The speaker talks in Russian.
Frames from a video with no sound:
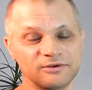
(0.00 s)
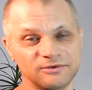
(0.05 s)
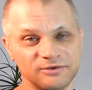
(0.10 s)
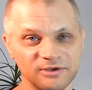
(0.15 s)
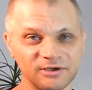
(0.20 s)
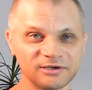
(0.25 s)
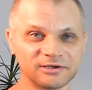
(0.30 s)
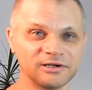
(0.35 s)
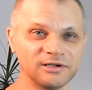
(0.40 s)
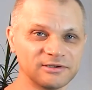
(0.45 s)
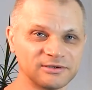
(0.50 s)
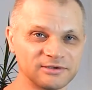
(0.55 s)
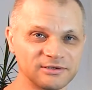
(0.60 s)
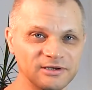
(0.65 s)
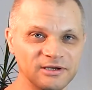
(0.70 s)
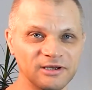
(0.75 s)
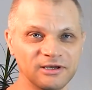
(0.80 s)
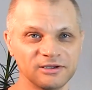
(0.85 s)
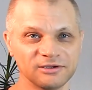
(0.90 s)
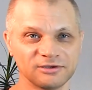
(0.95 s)

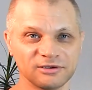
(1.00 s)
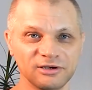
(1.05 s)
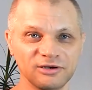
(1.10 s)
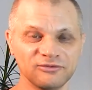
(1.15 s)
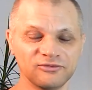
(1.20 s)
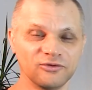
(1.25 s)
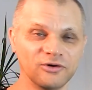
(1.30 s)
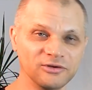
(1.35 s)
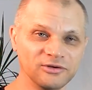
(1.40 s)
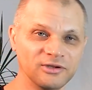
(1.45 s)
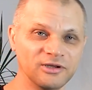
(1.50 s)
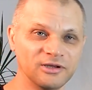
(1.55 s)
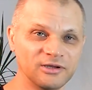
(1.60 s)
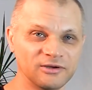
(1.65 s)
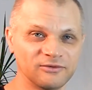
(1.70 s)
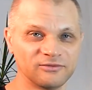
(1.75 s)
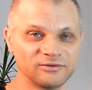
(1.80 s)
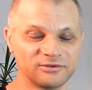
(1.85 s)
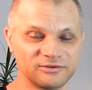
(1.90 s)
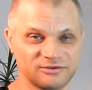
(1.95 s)
Зеркальце, телефон,
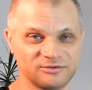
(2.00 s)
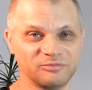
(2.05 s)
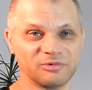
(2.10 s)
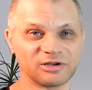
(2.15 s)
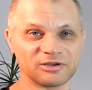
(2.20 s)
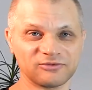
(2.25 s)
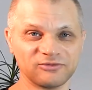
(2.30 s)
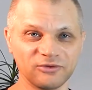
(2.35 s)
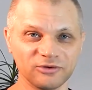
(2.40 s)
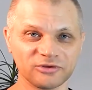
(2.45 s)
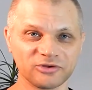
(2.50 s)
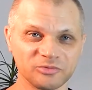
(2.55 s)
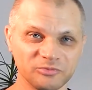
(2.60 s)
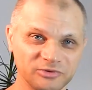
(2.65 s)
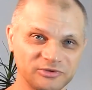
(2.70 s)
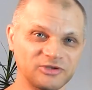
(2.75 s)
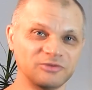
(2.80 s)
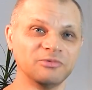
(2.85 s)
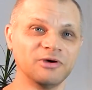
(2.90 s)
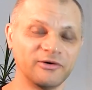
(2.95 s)
смартфон,
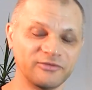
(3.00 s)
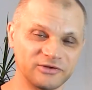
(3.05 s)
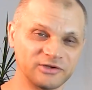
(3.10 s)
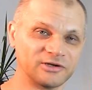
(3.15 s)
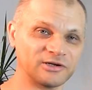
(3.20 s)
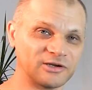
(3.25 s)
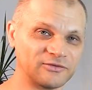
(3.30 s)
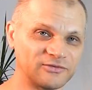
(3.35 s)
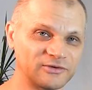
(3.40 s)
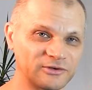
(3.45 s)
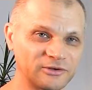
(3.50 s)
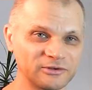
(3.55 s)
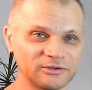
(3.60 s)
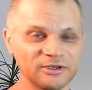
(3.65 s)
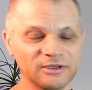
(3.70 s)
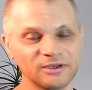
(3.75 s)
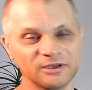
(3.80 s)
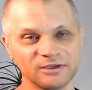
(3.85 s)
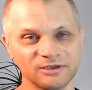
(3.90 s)
чтобы себя фотографировать,